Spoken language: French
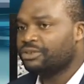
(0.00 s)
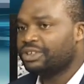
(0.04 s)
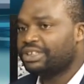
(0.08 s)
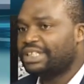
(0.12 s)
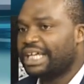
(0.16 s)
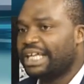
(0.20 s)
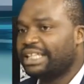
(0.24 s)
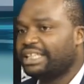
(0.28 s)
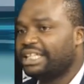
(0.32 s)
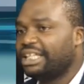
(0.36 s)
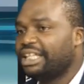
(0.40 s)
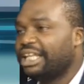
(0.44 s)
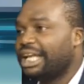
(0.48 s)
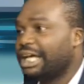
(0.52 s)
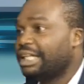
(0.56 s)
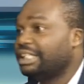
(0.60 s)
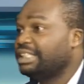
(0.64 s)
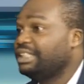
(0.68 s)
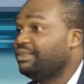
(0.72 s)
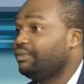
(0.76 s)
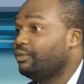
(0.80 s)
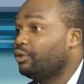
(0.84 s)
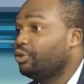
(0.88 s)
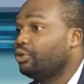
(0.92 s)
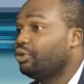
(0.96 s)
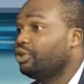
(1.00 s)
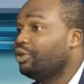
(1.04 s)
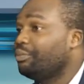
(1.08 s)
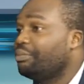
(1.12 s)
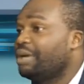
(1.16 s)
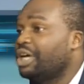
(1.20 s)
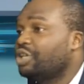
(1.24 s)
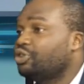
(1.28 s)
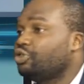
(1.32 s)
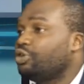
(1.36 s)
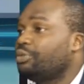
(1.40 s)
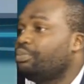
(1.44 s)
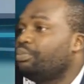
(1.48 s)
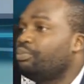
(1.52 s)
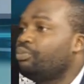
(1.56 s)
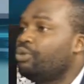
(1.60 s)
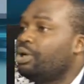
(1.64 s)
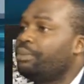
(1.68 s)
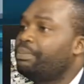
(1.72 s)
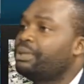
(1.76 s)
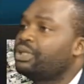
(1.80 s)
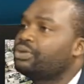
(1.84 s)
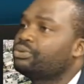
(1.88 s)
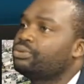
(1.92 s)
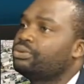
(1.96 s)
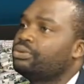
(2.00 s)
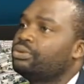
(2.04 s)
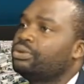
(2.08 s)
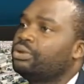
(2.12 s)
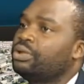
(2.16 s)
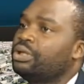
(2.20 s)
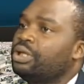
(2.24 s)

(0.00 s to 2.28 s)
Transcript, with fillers: ça a été la difficulté majeure pour moi parce que